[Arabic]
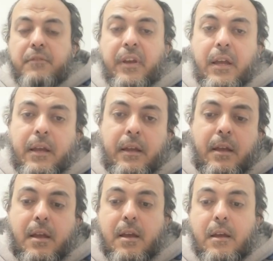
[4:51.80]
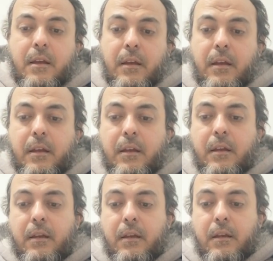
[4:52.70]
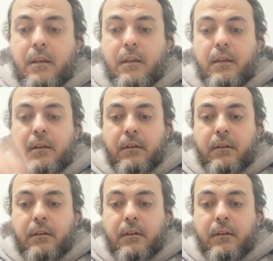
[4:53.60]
ف إيه،